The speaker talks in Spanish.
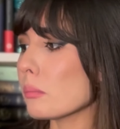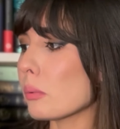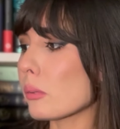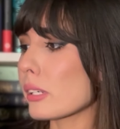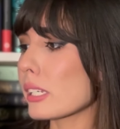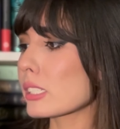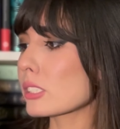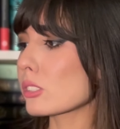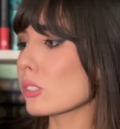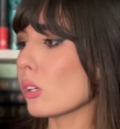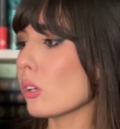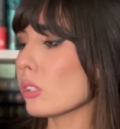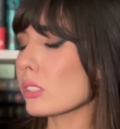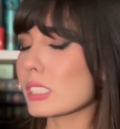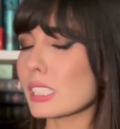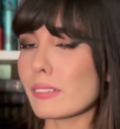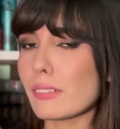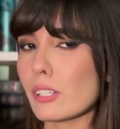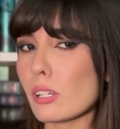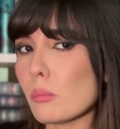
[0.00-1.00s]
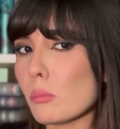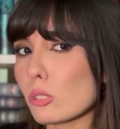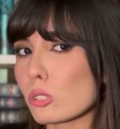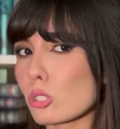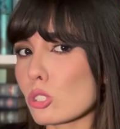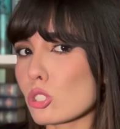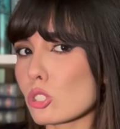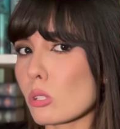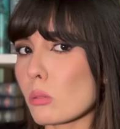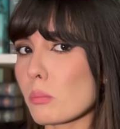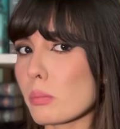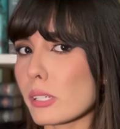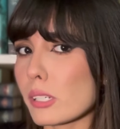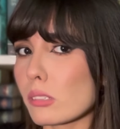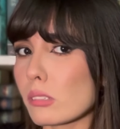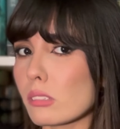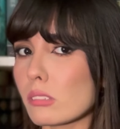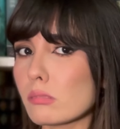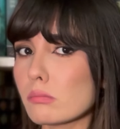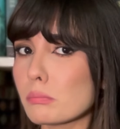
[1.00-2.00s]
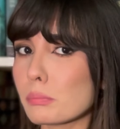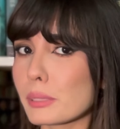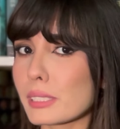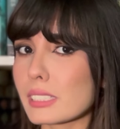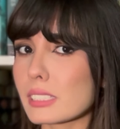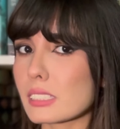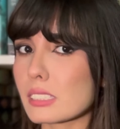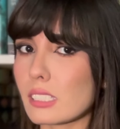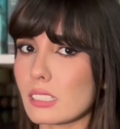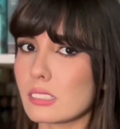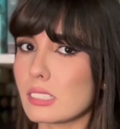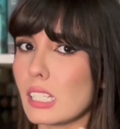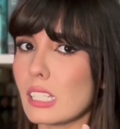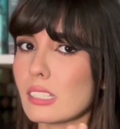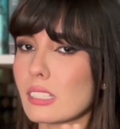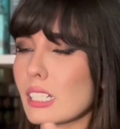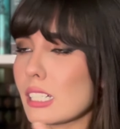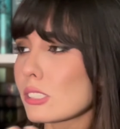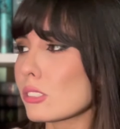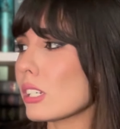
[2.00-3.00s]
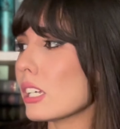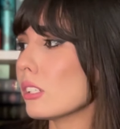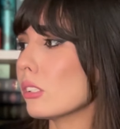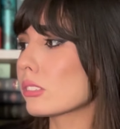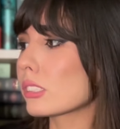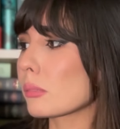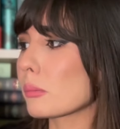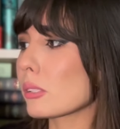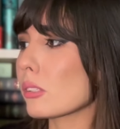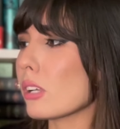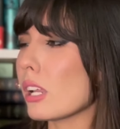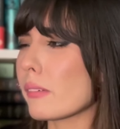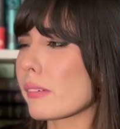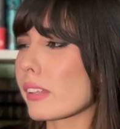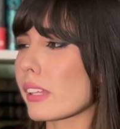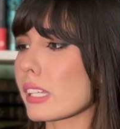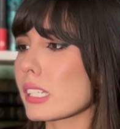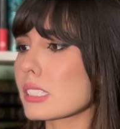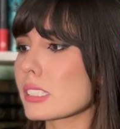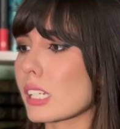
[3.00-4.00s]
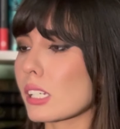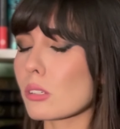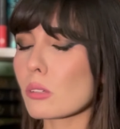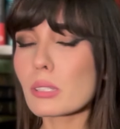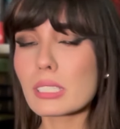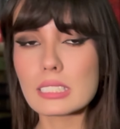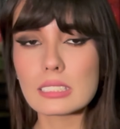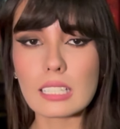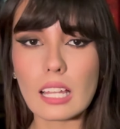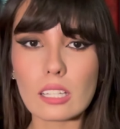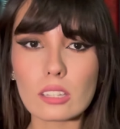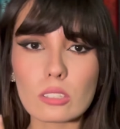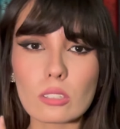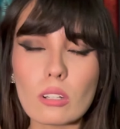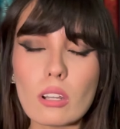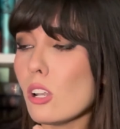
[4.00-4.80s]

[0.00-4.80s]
por eso se ve como tochón, pero pues si en tres horas lo termino, la verdad es que no es tanto.